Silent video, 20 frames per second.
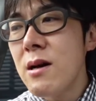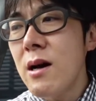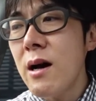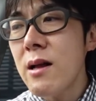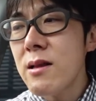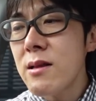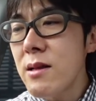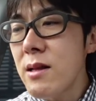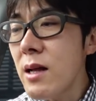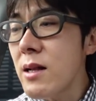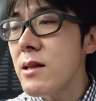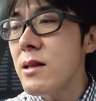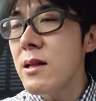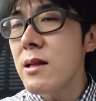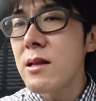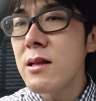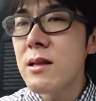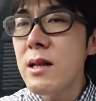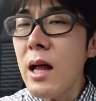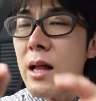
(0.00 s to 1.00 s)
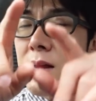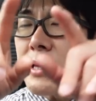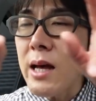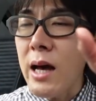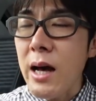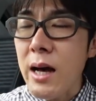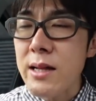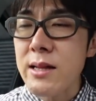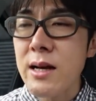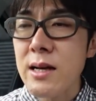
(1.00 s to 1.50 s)
あ、なん、なんで
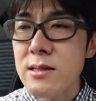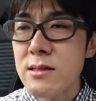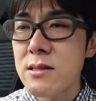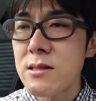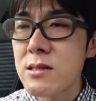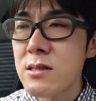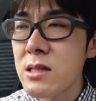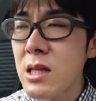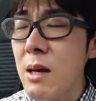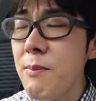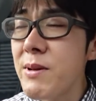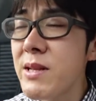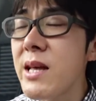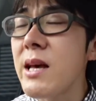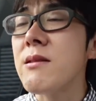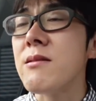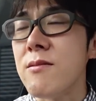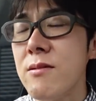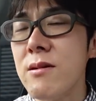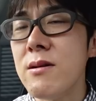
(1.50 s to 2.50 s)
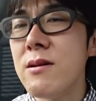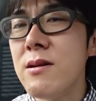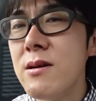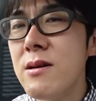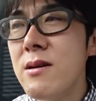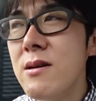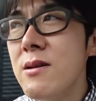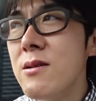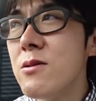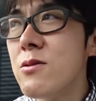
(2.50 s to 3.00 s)
歯型が食べたいの
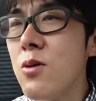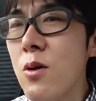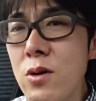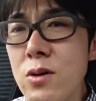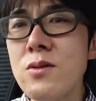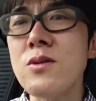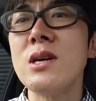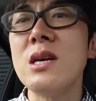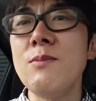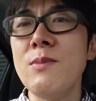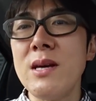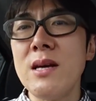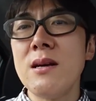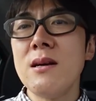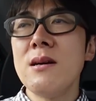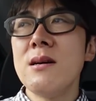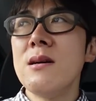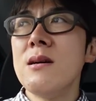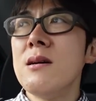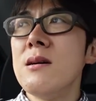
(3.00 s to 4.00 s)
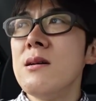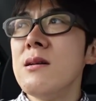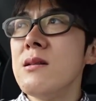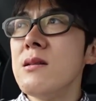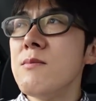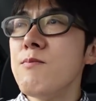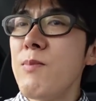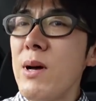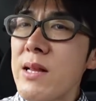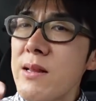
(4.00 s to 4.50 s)
どういう意味
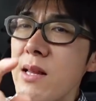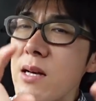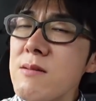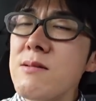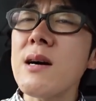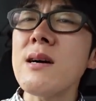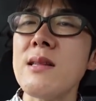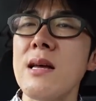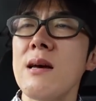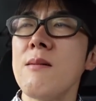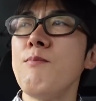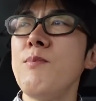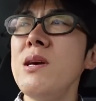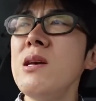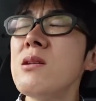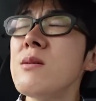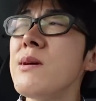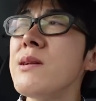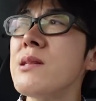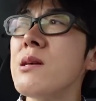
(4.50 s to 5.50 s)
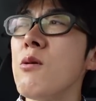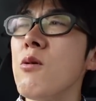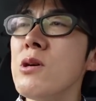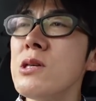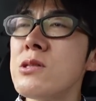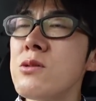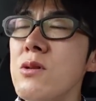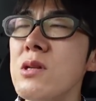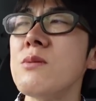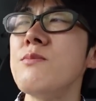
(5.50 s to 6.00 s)
全くわかんない。ビート板って美
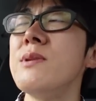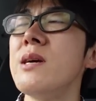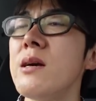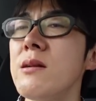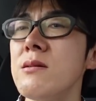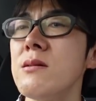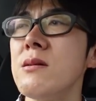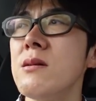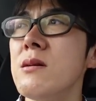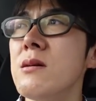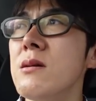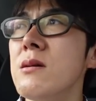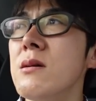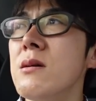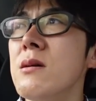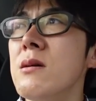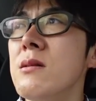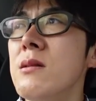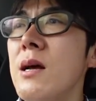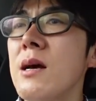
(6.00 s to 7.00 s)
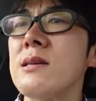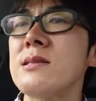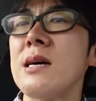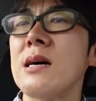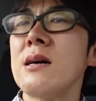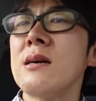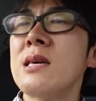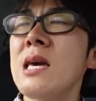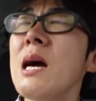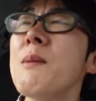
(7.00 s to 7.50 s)
味しそうに見えるなんか
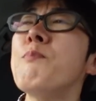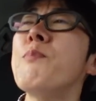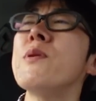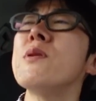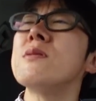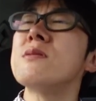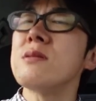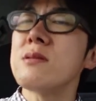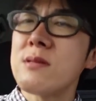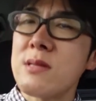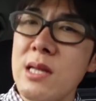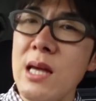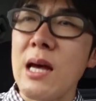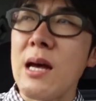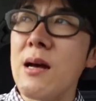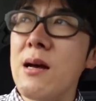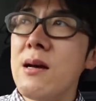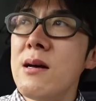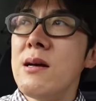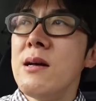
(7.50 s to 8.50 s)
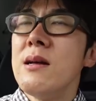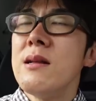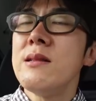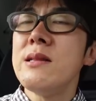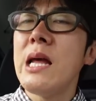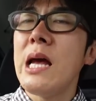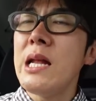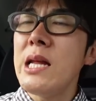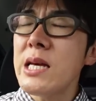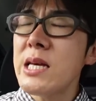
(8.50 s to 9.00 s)
さ、100歩譲って、
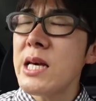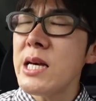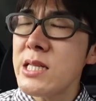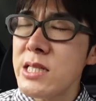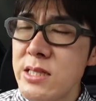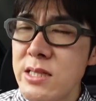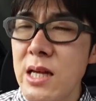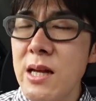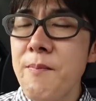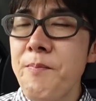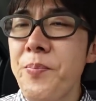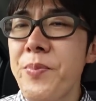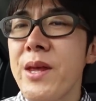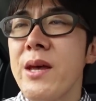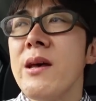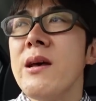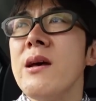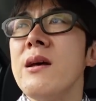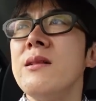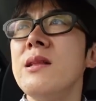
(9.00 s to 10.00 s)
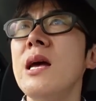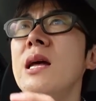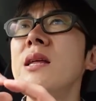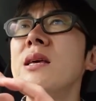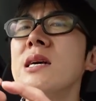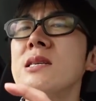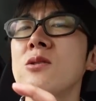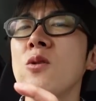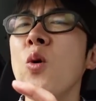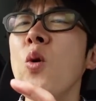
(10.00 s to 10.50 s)
練り消しね。練り
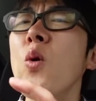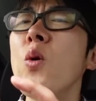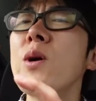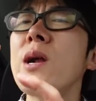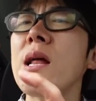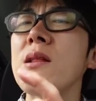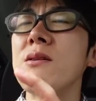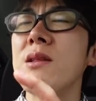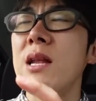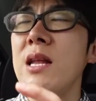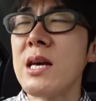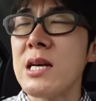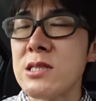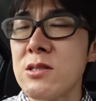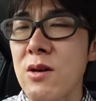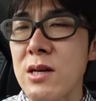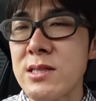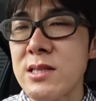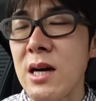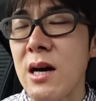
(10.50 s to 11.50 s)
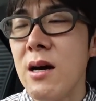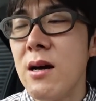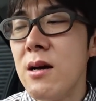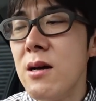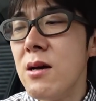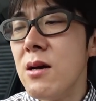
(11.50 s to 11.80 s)
消し、コーラの練り消しとかさ、